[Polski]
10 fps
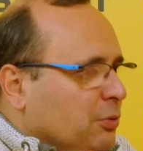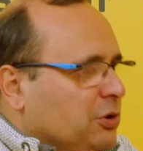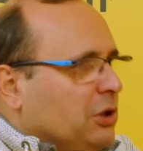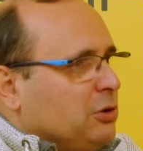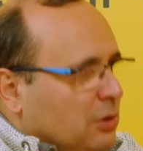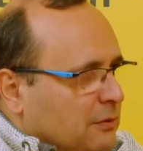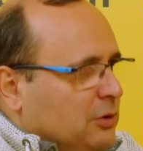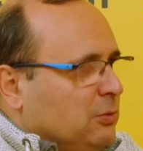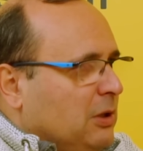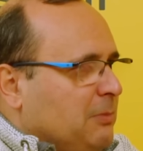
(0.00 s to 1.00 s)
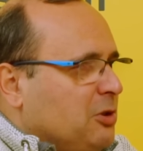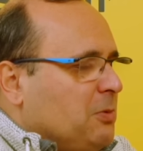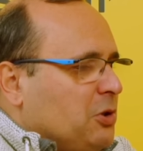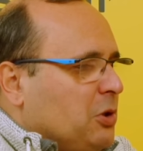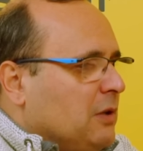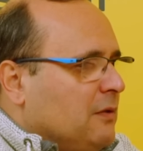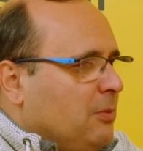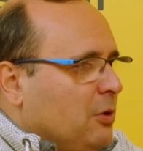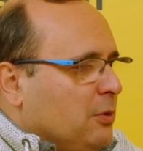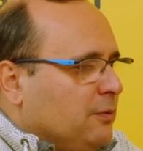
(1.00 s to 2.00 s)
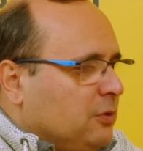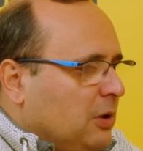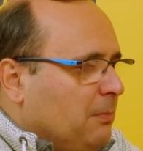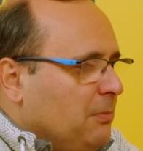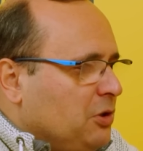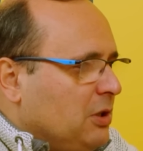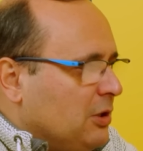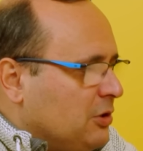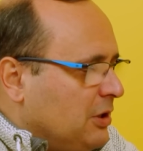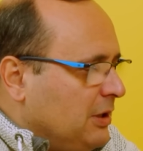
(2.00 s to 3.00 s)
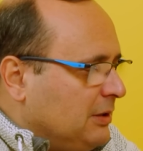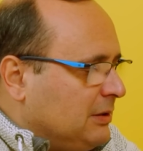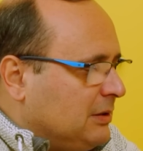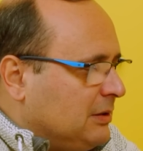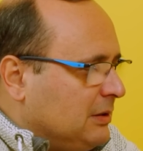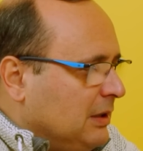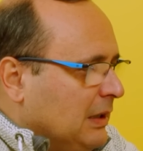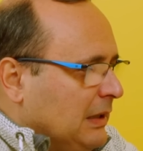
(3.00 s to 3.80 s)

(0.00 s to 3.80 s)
budżetu, ewentualnie przyspieszonych wyborów, to myślę, że jest e,